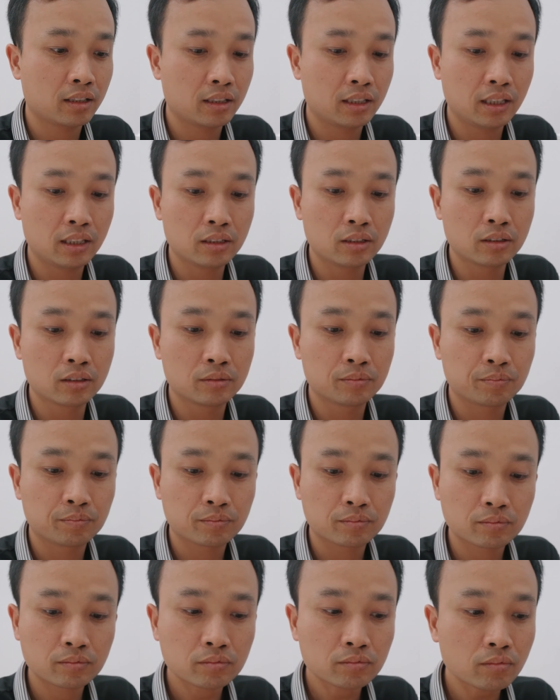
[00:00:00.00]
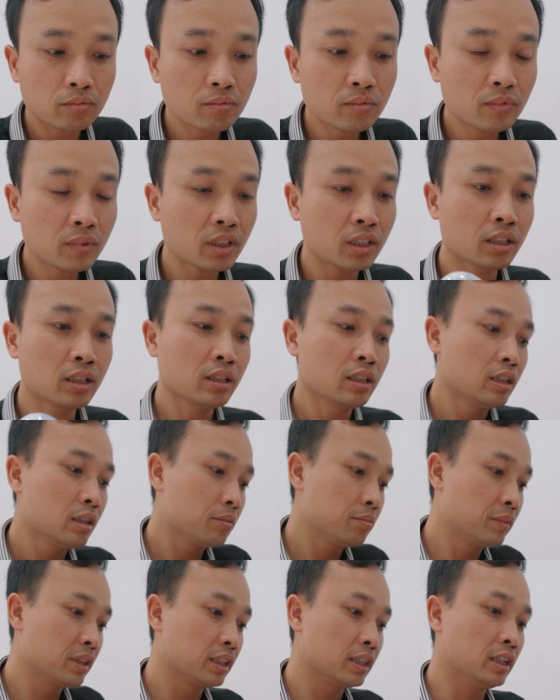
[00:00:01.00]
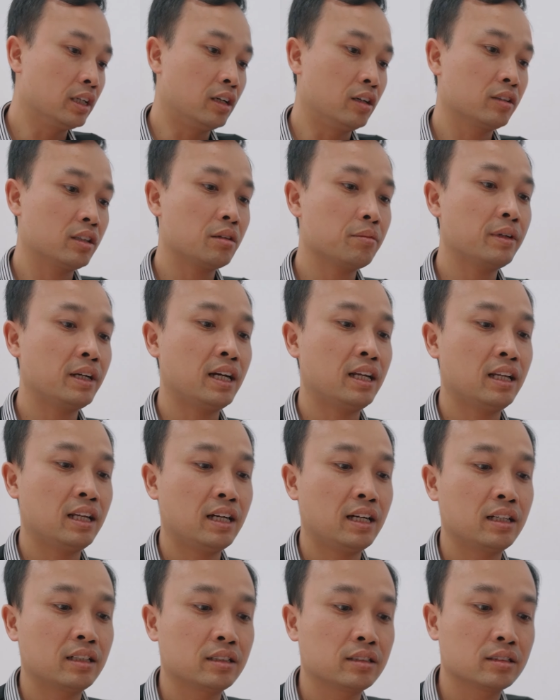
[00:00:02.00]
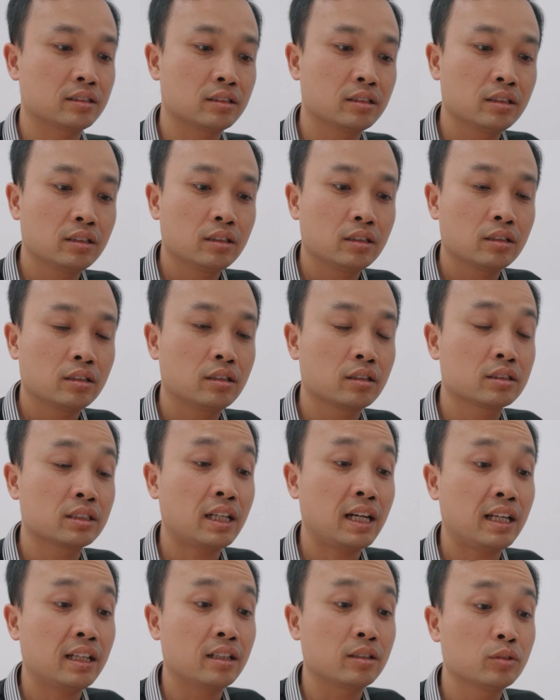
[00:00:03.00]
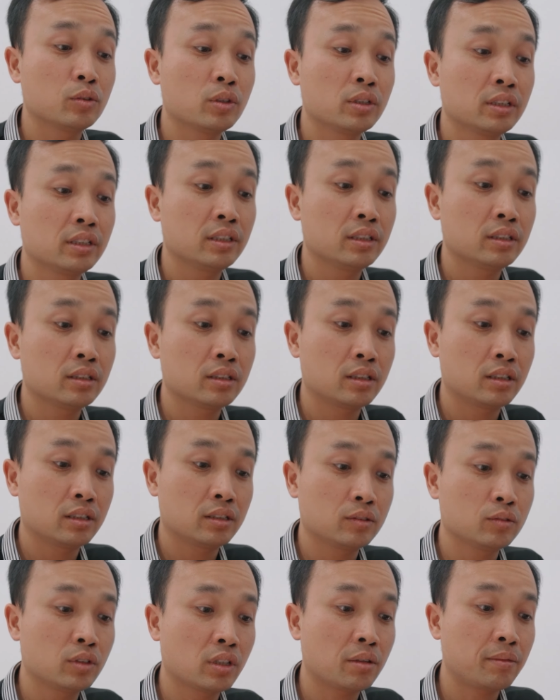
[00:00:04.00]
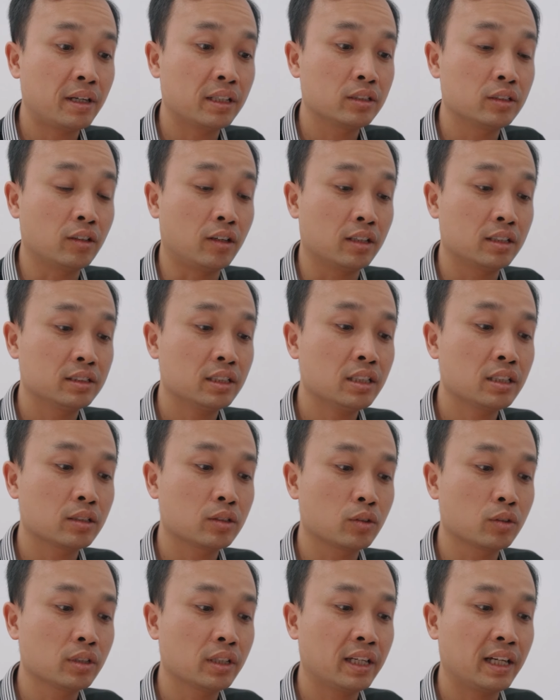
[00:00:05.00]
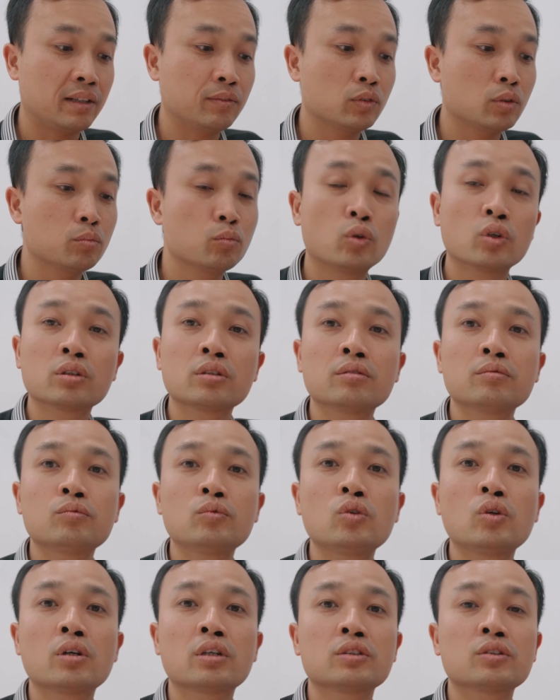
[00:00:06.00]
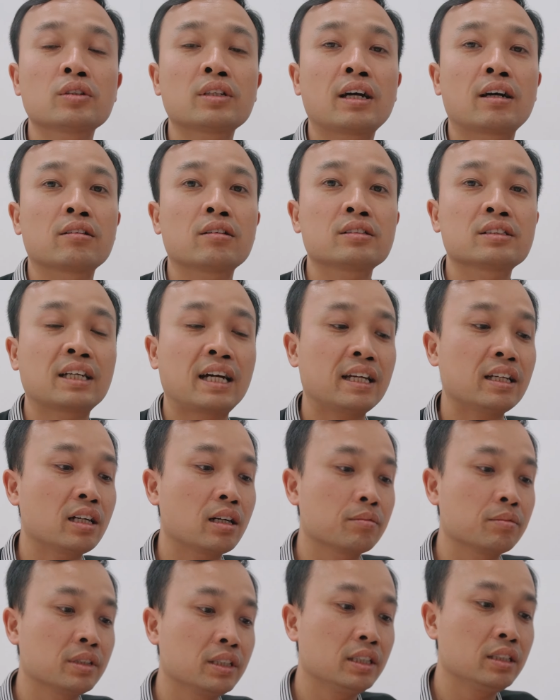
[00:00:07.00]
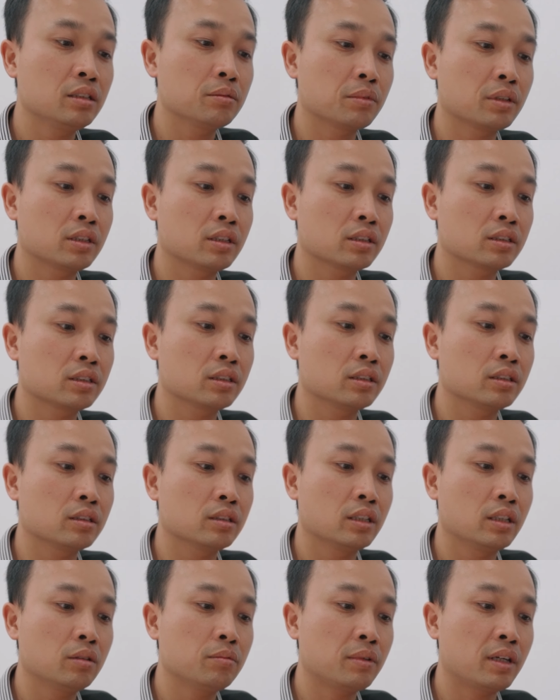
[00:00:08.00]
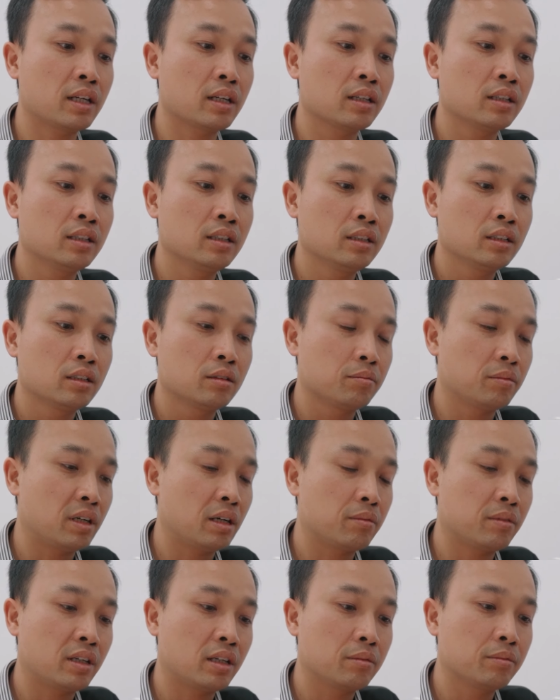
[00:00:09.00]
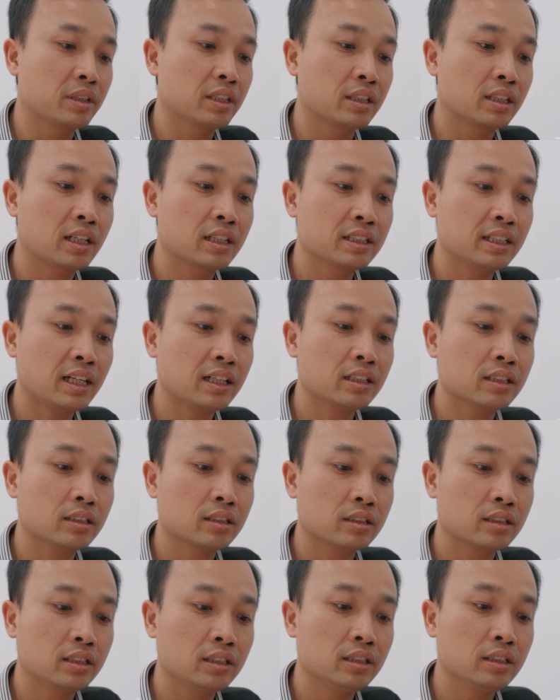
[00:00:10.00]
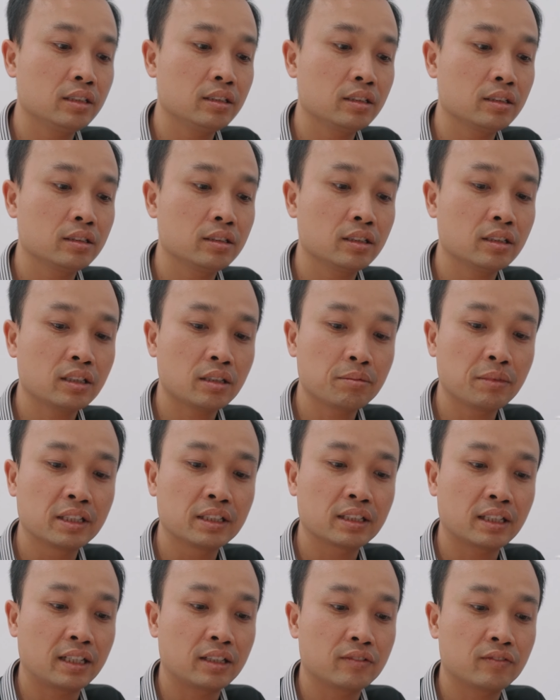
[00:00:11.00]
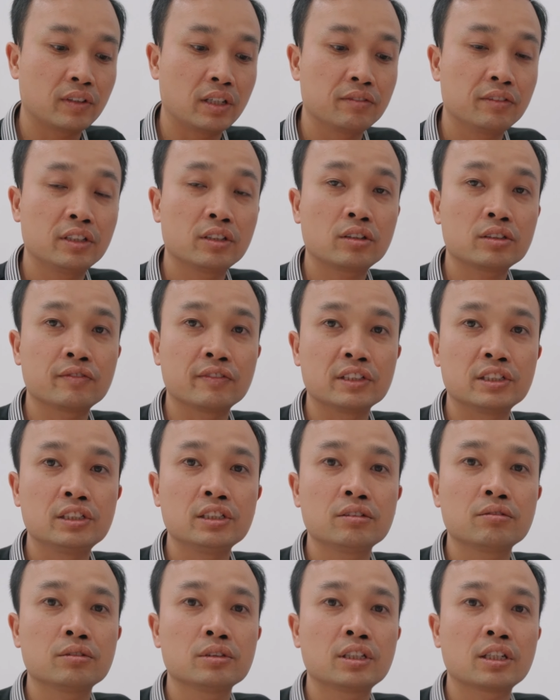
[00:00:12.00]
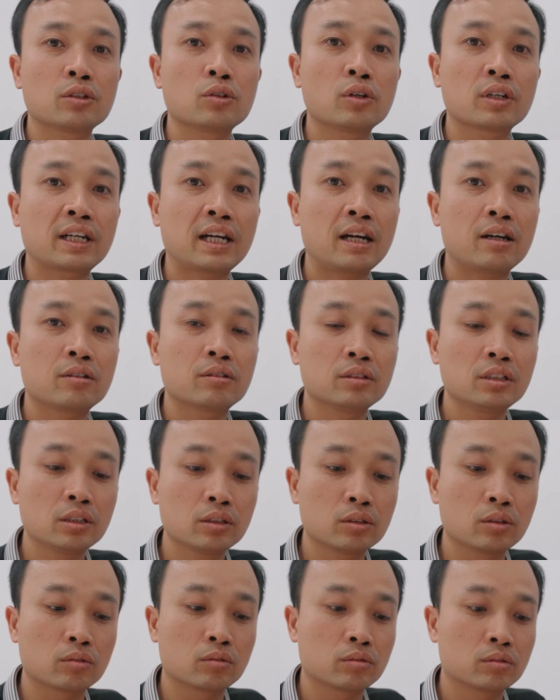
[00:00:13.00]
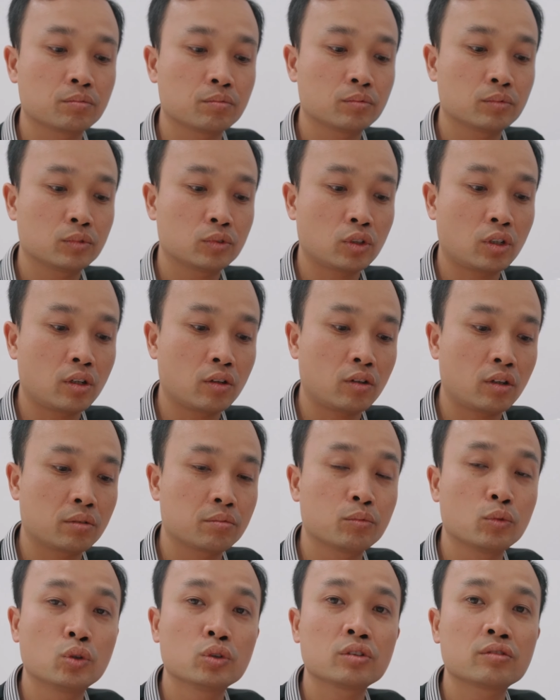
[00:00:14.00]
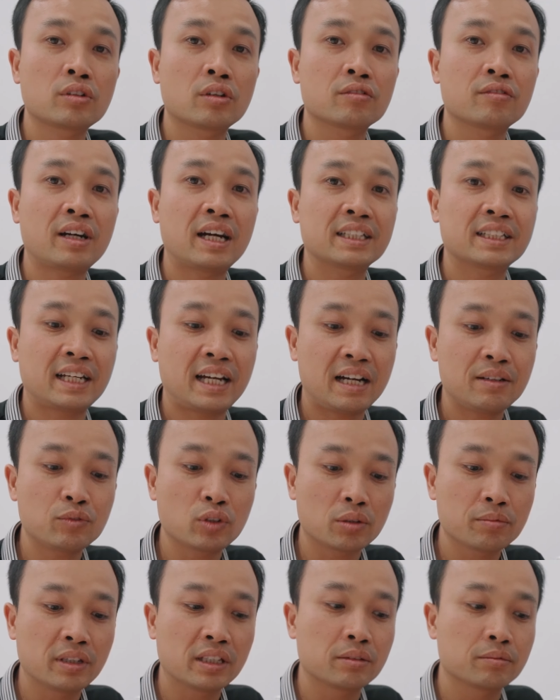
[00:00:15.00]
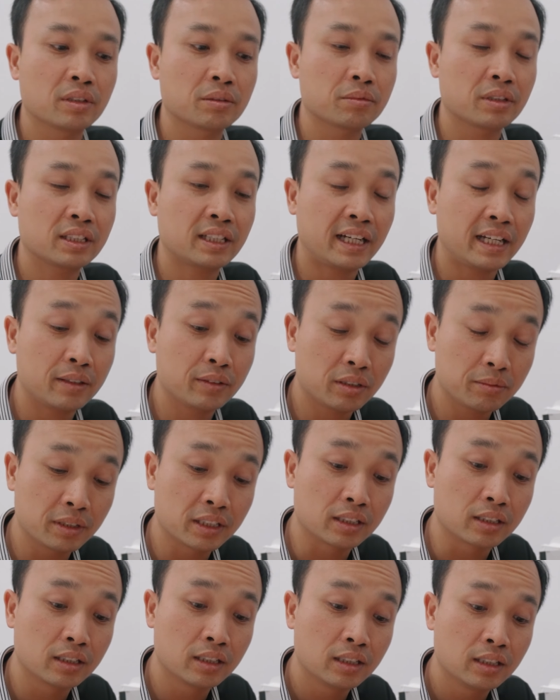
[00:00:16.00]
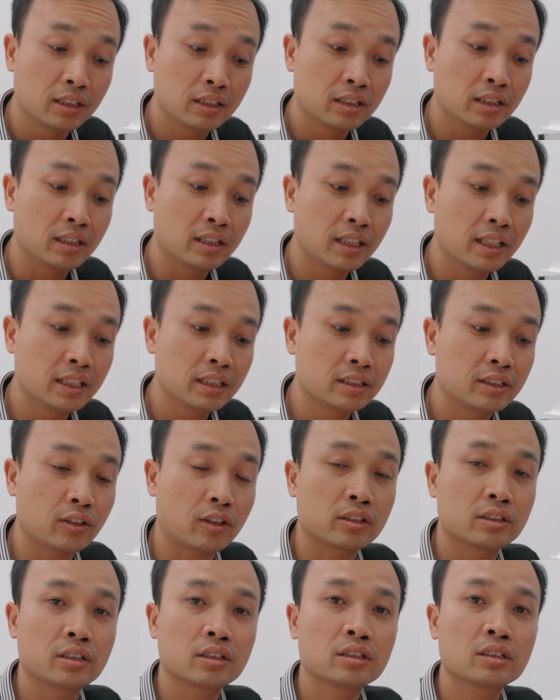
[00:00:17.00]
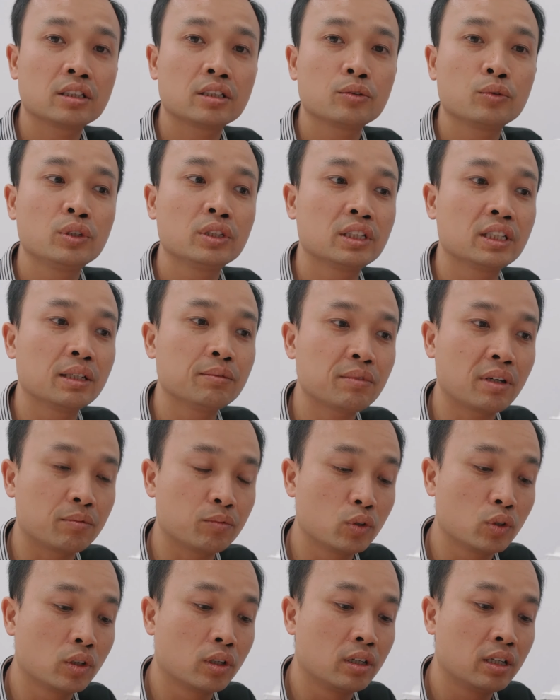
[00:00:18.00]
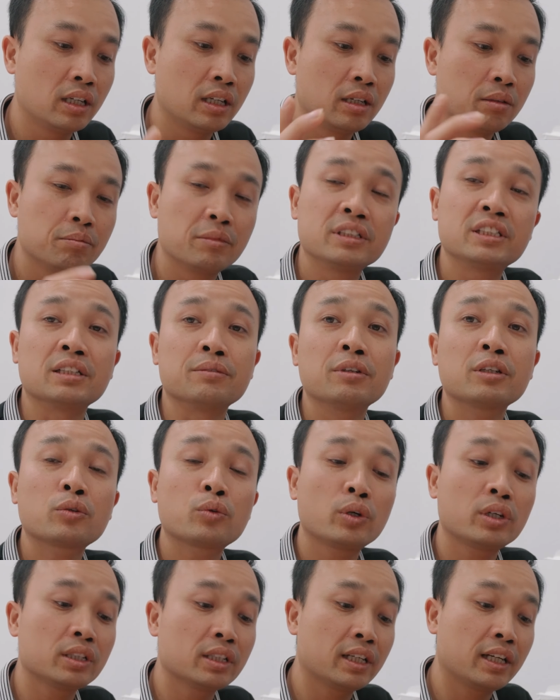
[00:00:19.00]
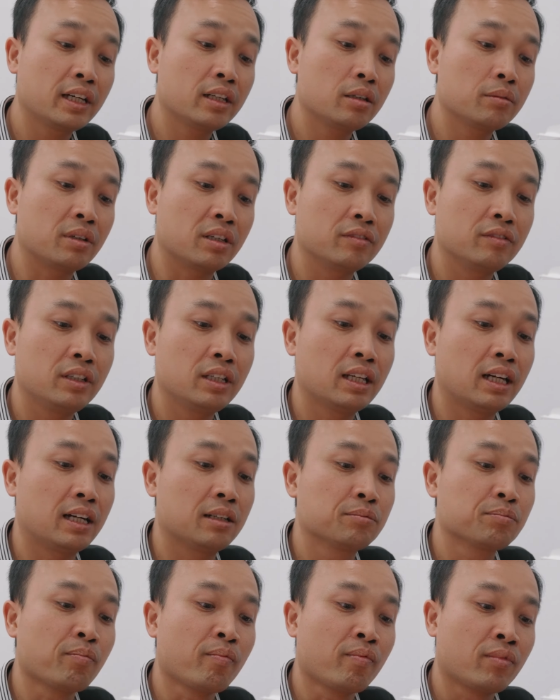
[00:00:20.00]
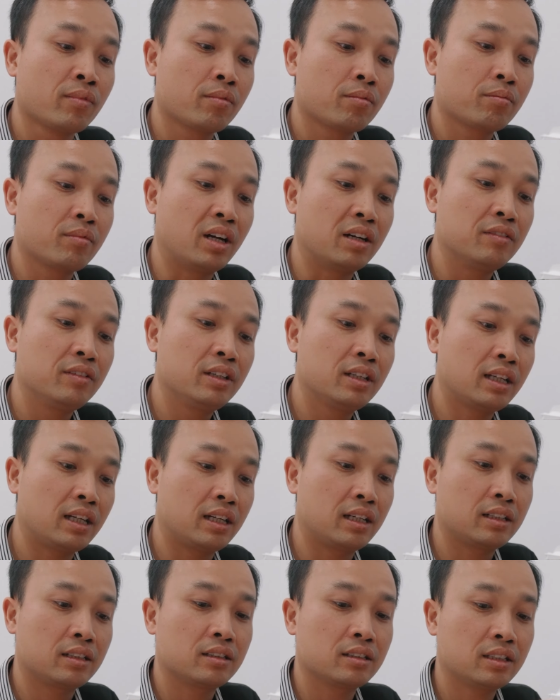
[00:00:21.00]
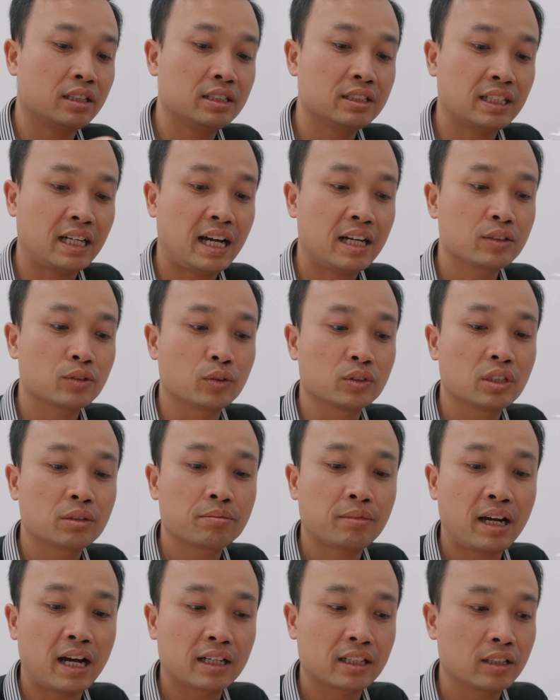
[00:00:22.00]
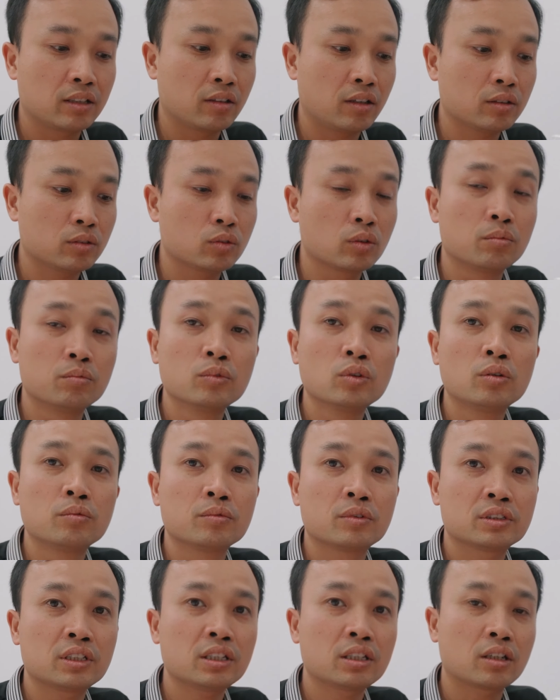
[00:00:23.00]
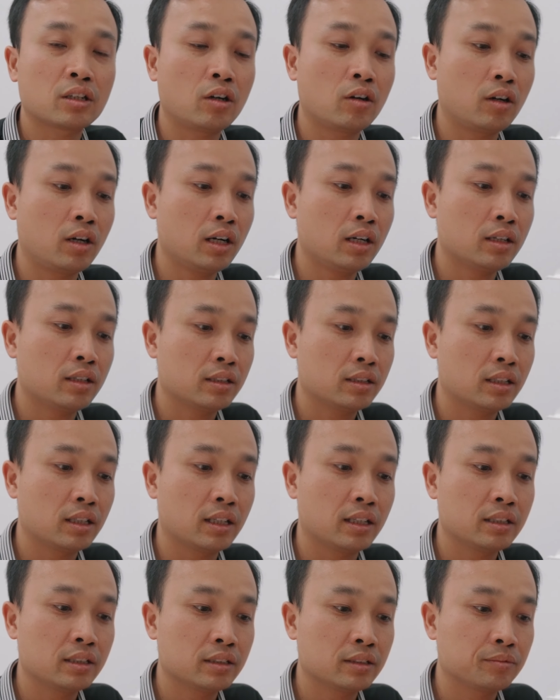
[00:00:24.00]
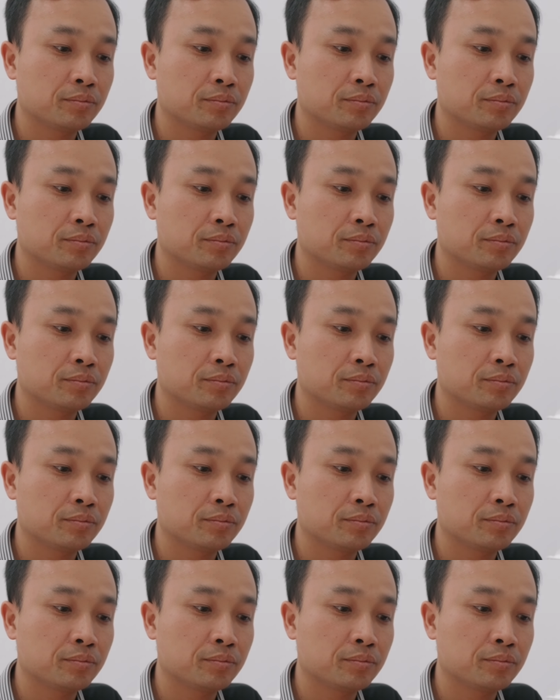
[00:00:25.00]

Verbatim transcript: thế thôi mình hiểu các mẹ là thực ra là nuôi ờ, nuôi các bạn nhỏ thì rất là tốn kém cũng muốn mua cái chỗ nào nó giá nó hợp lý nhưng mà thực sự nếu mà mà mà mình cân nhắc ấy, khi những cái bình này bởi vì nó phải chịu nhiệt độ cao liên tục cho con bú trong vòng vài tháng một cái bình mình mới thay cái bình thì nên chọn những nơi uy tín mà mua mình chỉ biết khuyên thế thôi bởi vì là bởi vì là cái giá rổ trên mạng thì nó tùm lum nó rất là khó đấy